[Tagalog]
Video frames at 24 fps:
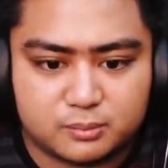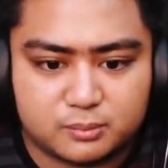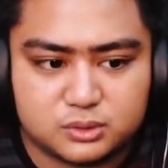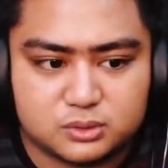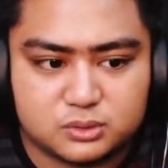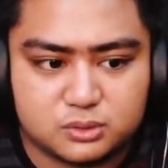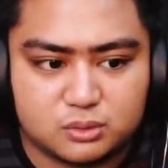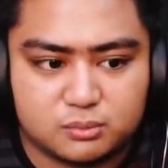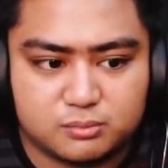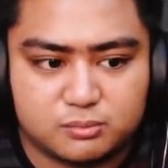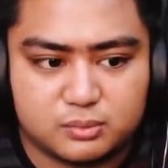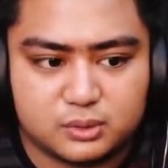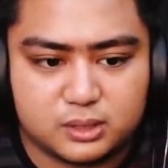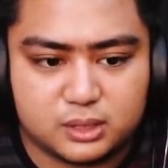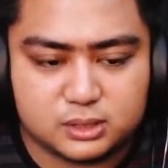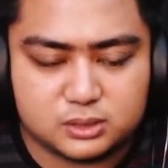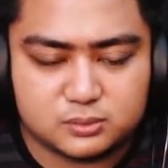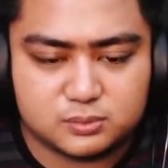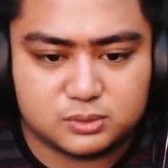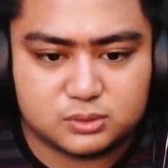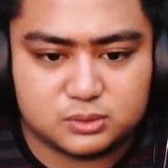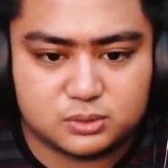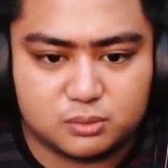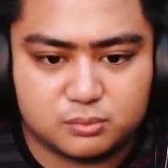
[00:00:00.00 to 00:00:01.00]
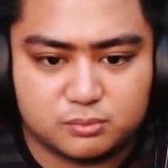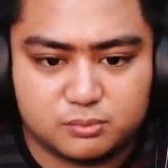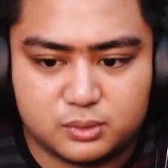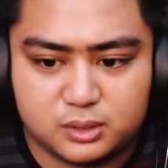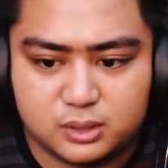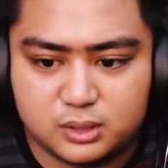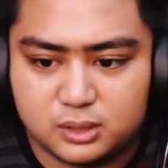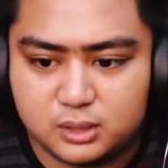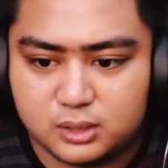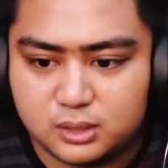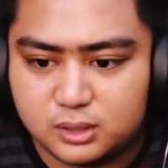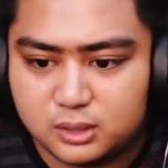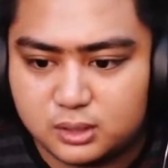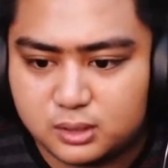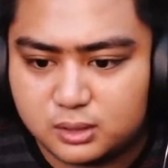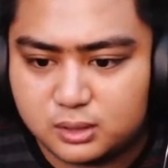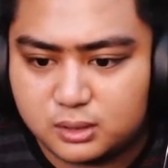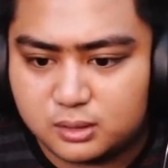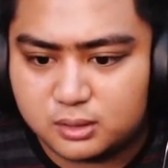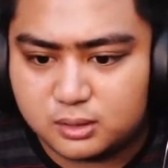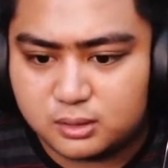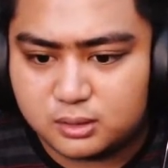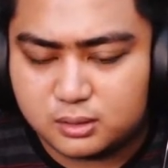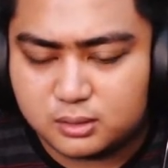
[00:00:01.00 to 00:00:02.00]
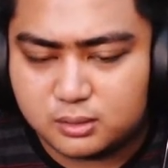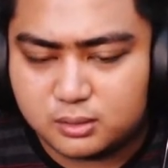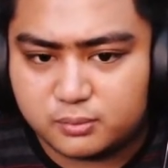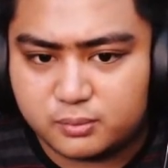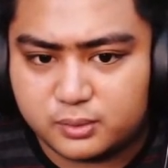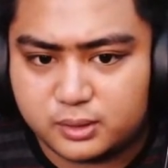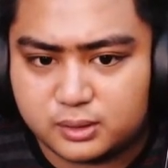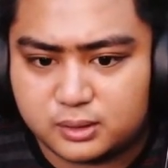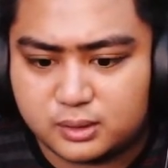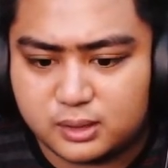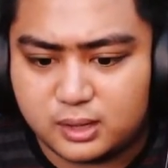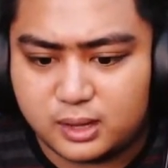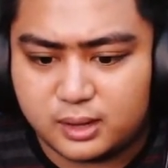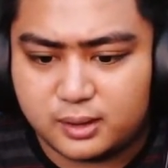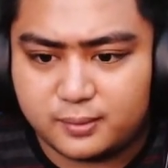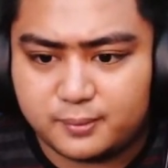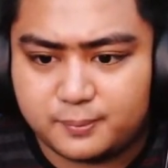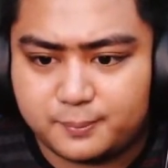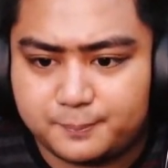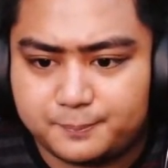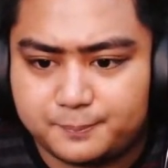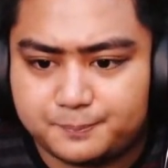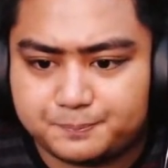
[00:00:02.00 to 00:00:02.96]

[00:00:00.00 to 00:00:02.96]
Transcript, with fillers: May zombie guys, may zombie. Wait lang.